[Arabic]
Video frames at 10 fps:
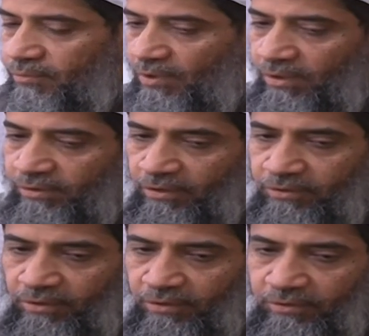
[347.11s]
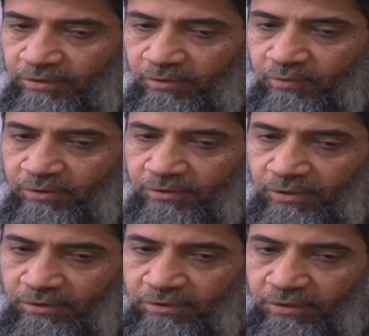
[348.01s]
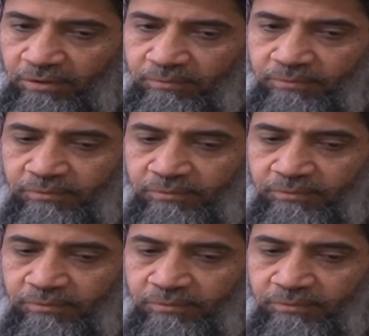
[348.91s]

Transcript: مقاطعة سياسية واقتصادية